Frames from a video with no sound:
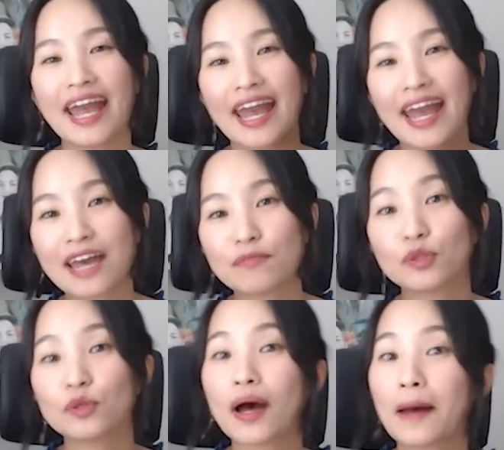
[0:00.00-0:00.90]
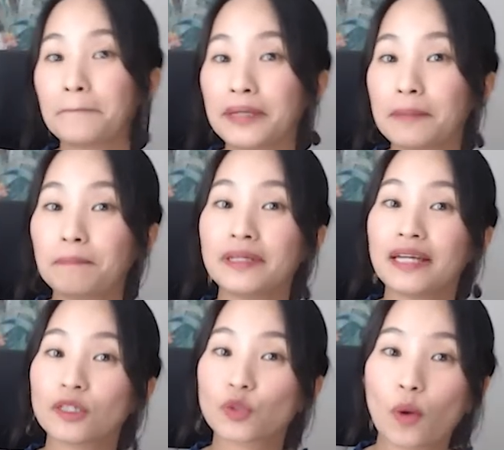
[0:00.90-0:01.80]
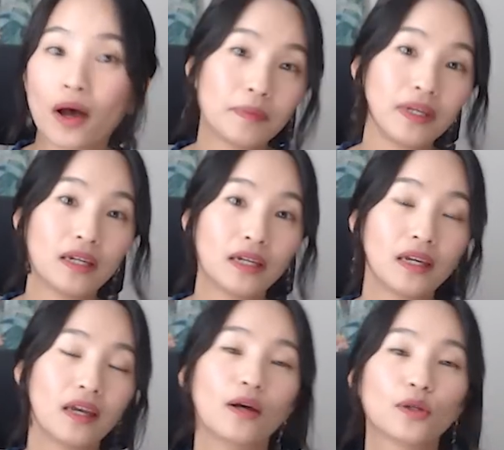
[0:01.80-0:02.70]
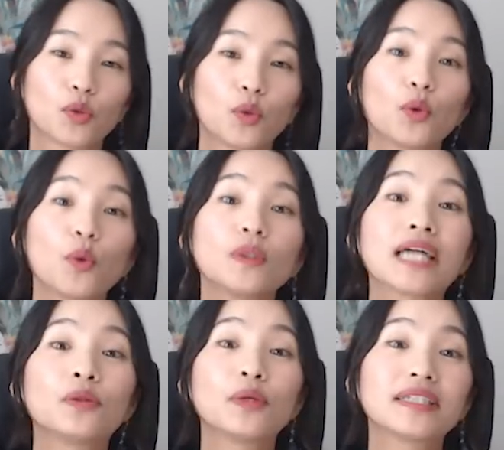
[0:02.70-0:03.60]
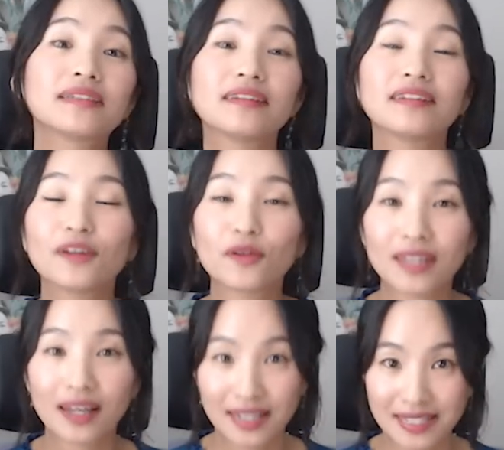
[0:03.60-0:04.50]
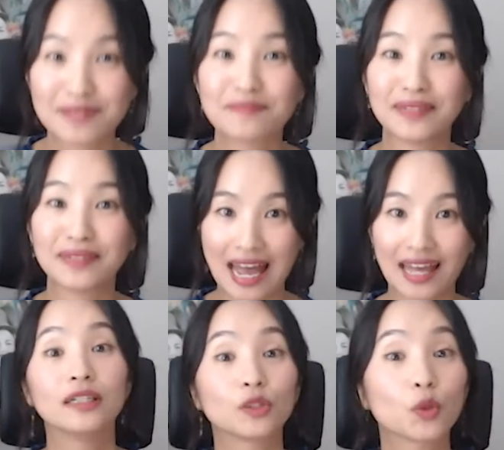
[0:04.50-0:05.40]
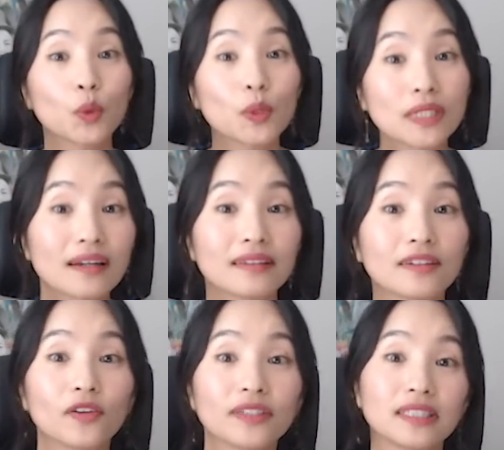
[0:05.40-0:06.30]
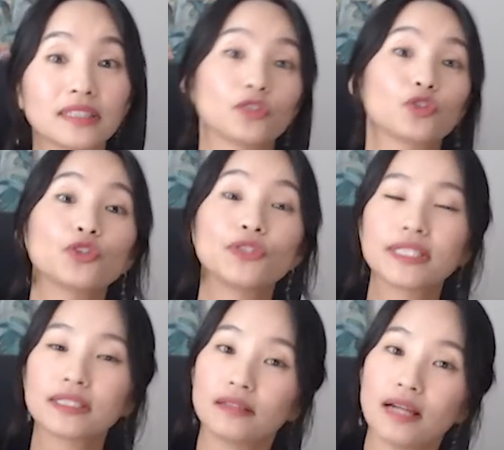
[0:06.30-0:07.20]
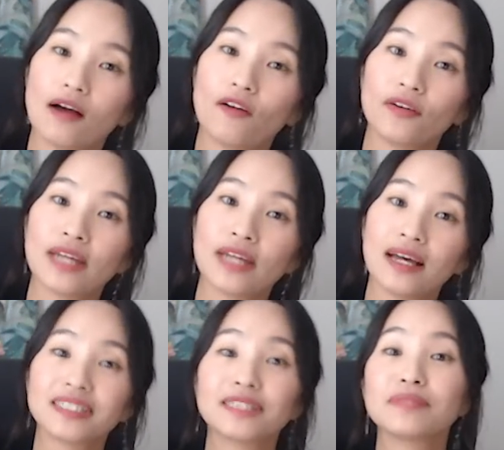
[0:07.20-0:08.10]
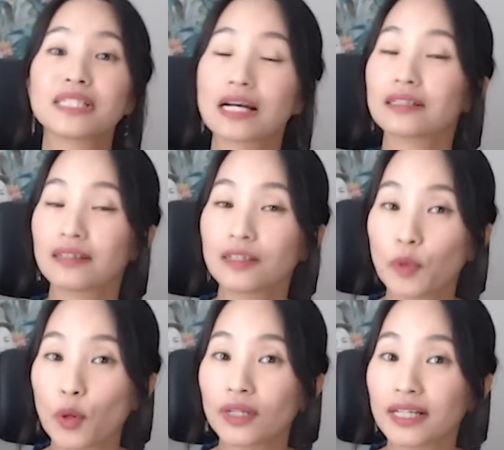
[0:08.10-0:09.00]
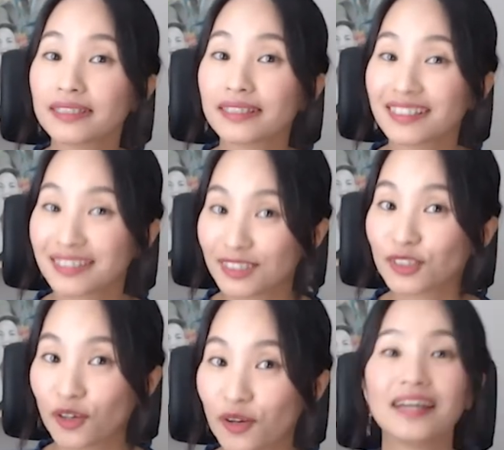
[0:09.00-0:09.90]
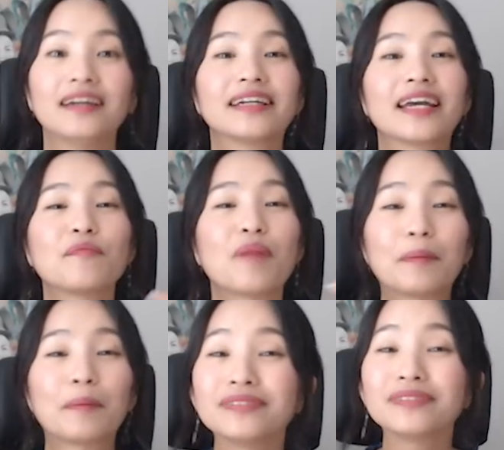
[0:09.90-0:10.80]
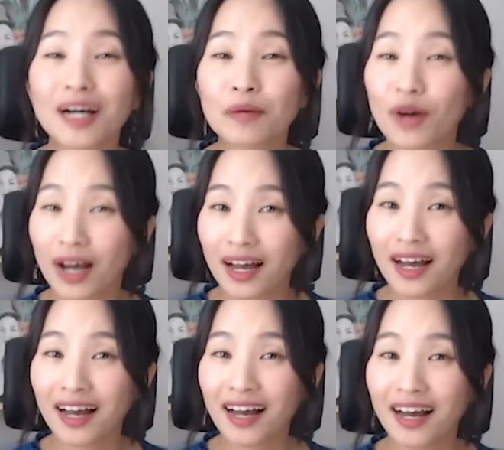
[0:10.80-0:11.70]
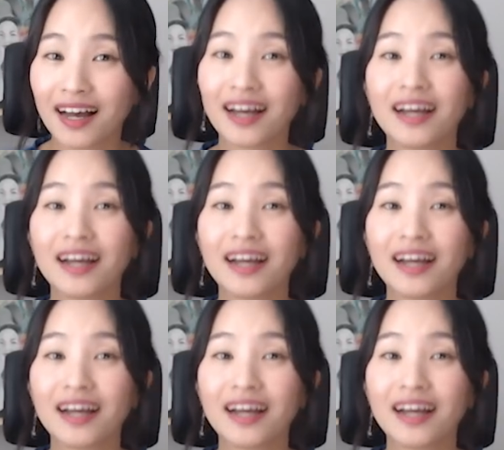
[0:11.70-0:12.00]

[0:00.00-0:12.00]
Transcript: 해부와 PP의 조합이 조동사 뒤에 쓰이는 형태가 있습니다. 조동사라는 거는 추측을 하거나 심리 상태를 표현할 때 쓰죠. 걔 바쁜가 봐.